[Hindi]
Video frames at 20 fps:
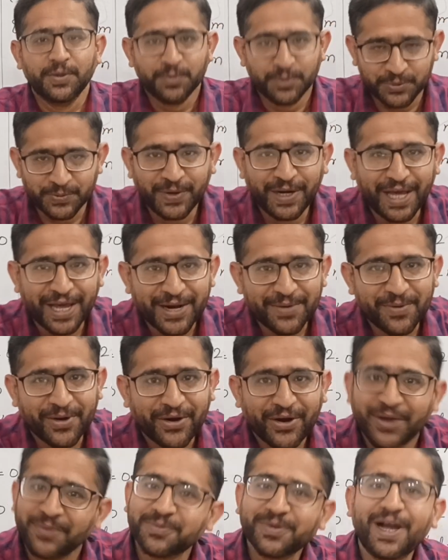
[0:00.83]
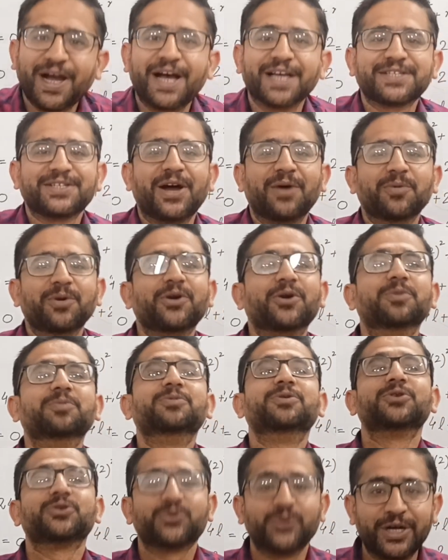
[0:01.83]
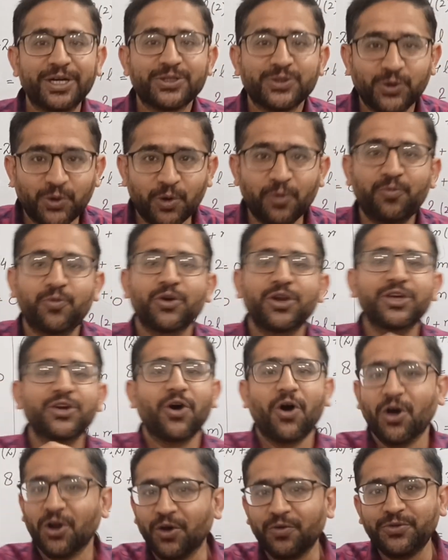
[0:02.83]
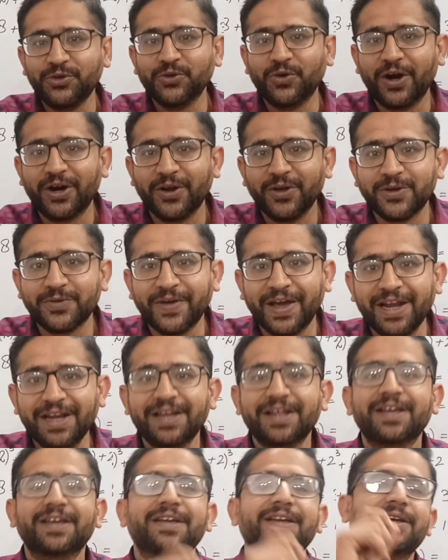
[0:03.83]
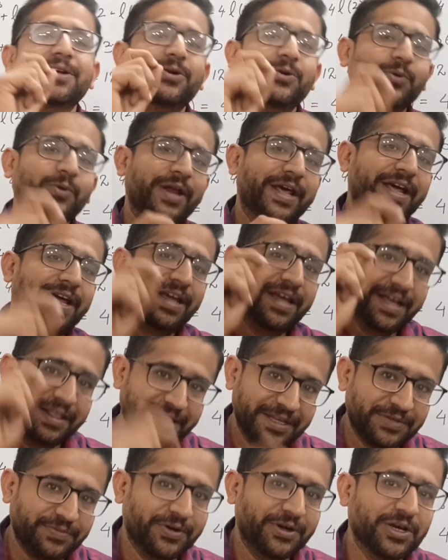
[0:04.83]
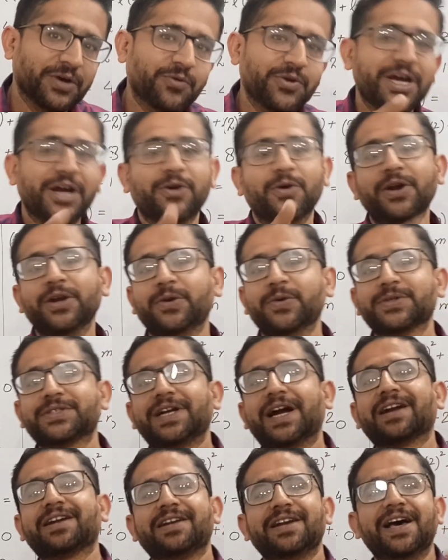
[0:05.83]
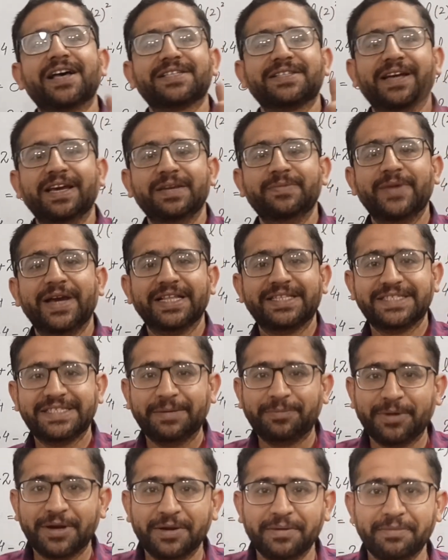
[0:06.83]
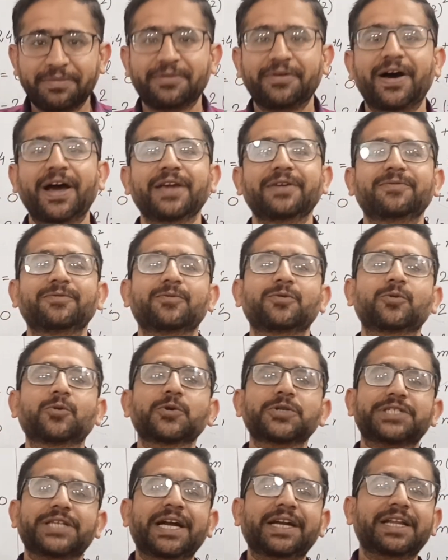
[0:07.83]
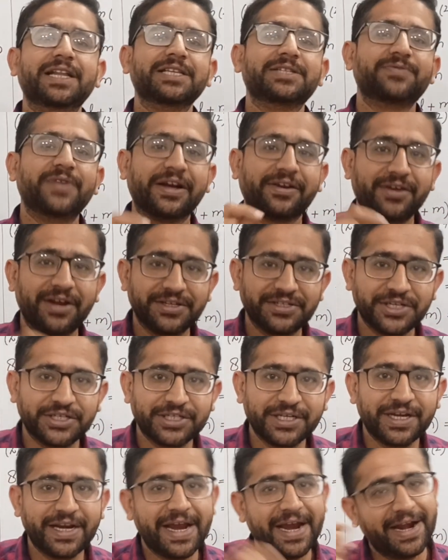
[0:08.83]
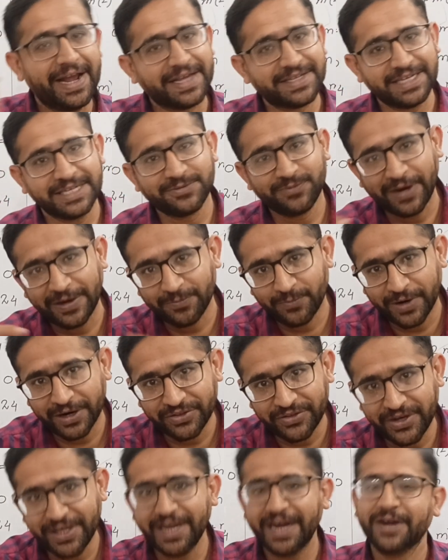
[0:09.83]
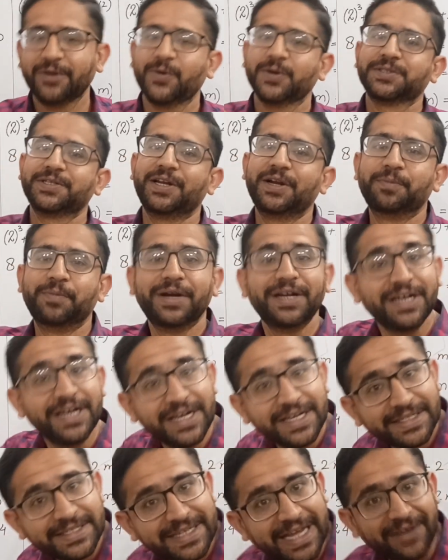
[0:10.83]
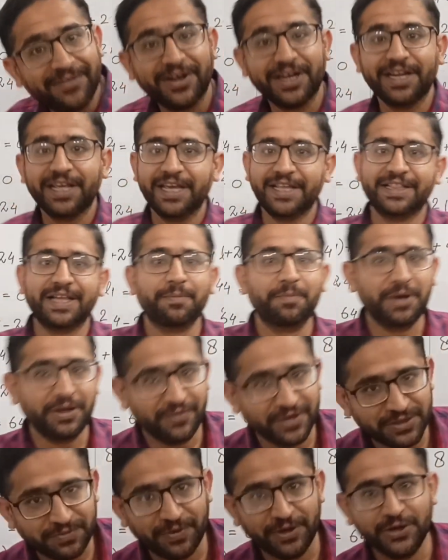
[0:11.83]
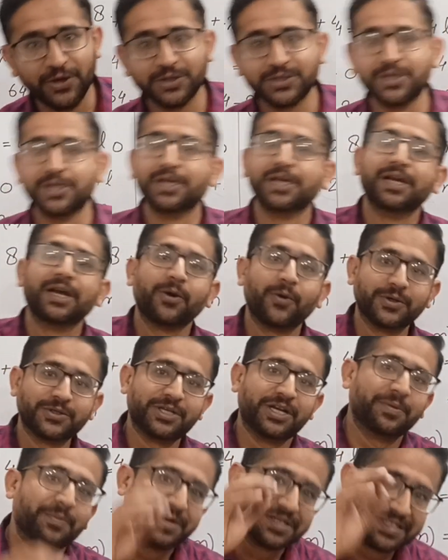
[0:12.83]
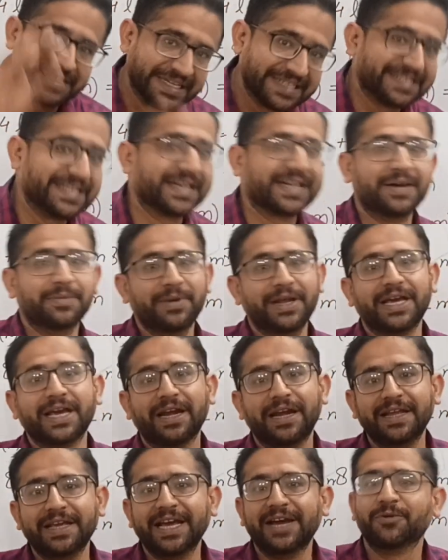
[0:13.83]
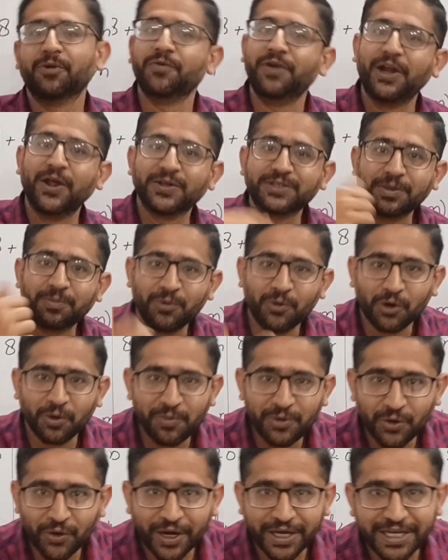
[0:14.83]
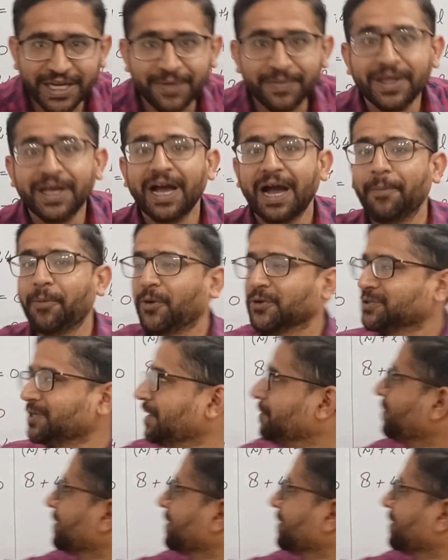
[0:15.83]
बिस्मिल्ल रमन रही असलम स्टूडेंट्स होपफुली ऑल ऑफ यू आर डूइंग वेल टुडे इन दिस वीडियो वी आर गोइंग टू स्टार्ट क्लास नाइन मैथ चैप्टर नंबर फाइव हुज टाइटल इज फैक्टराइजेशन एंड एक्सरसाइज 5.3 एंड क्वेश्चन नंबर सेवन इन द प्रीवियस वीडियोस क्वेश्चन नंबर सिक्स तक हमने कर लिया है वो वीडियोस अपलोड भी हो गई हैं अब क्वेश्चन